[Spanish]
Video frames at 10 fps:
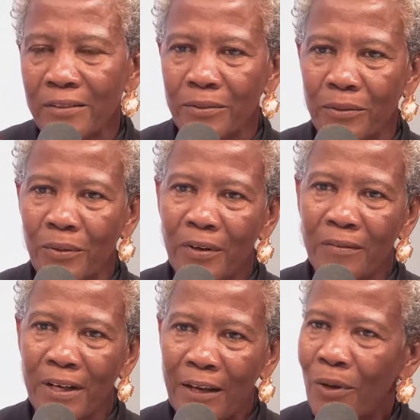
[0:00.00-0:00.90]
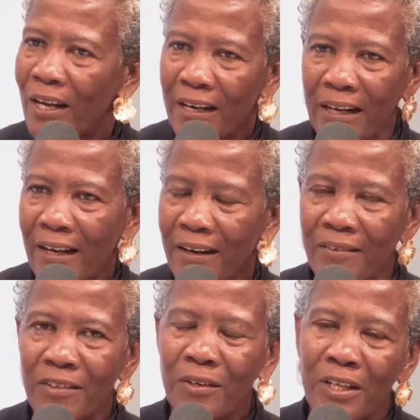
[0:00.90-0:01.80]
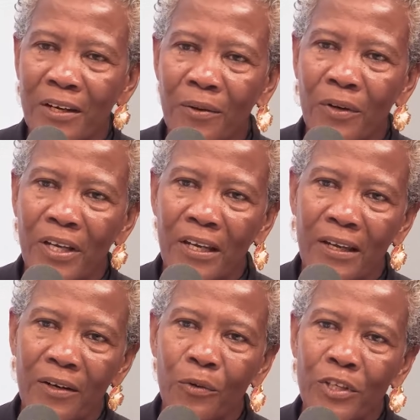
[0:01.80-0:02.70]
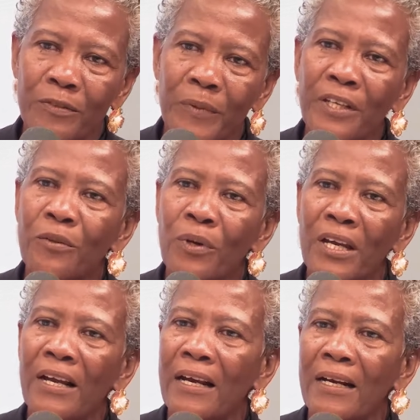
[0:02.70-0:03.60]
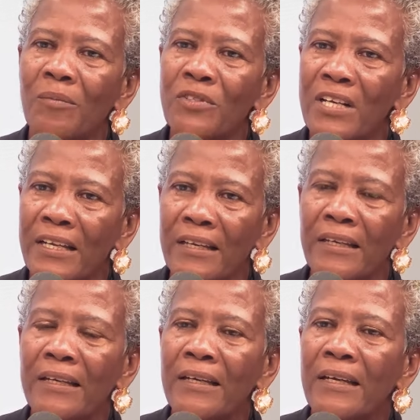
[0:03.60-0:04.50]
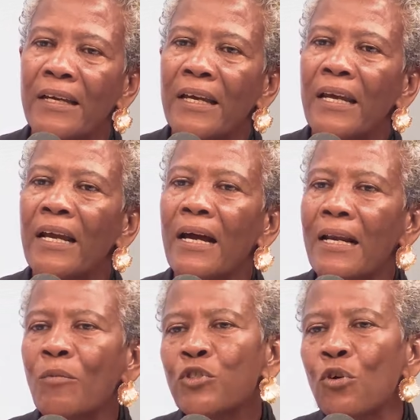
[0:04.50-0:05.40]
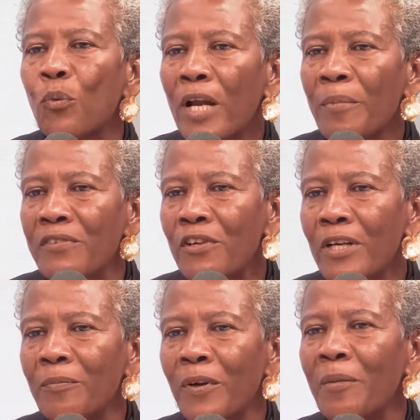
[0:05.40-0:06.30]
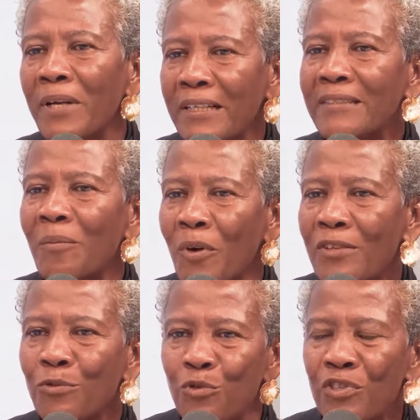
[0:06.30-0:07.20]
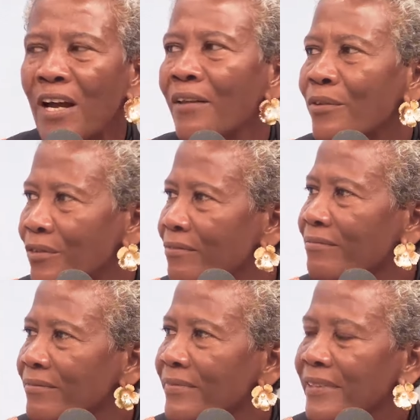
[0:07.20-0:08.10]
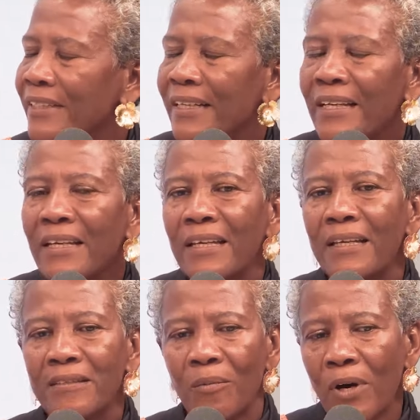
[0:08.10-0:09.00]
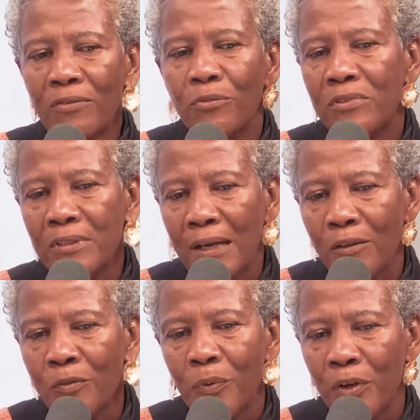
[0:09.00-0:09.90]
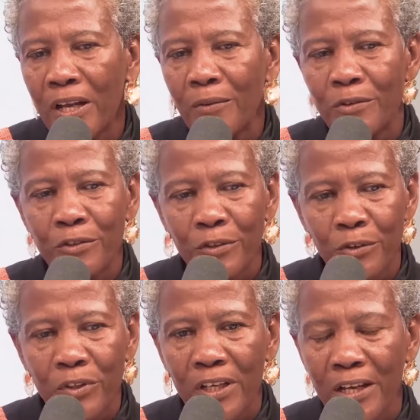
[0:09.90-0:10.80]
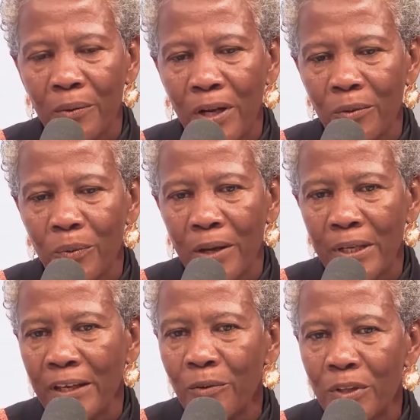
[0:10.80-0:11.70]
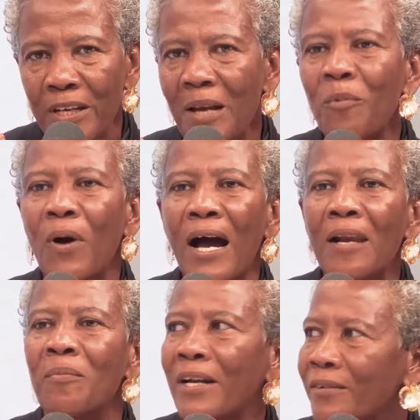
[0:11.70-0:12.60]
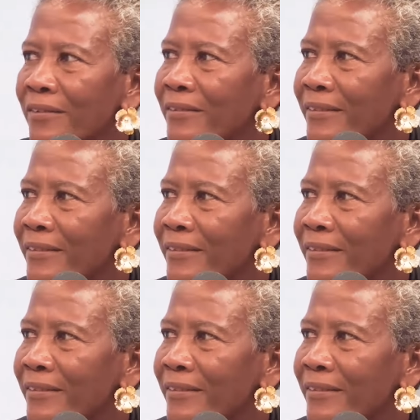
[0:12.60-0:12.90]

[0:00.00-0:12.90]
Yo creo en la reencarnación y creo que los espíritus que encarnamos ahí, encarnamos con una misión, el problema es que estamos asustados. Y estamos asustados porque a nosotros nos dijeron alguna vez que no teníamos alma, ¿no?